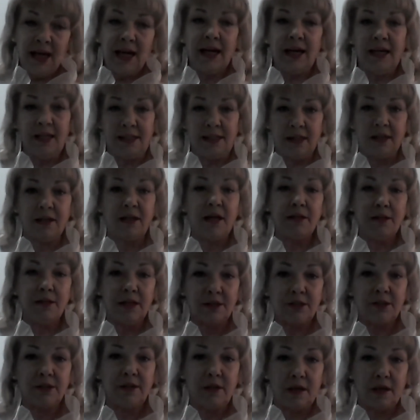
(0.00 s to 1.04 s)
это,
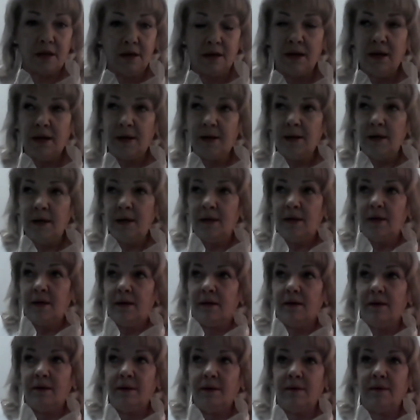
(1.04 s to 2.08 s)
конечно,
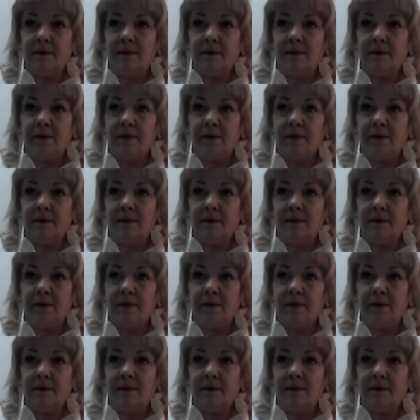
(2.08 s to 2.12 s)
э,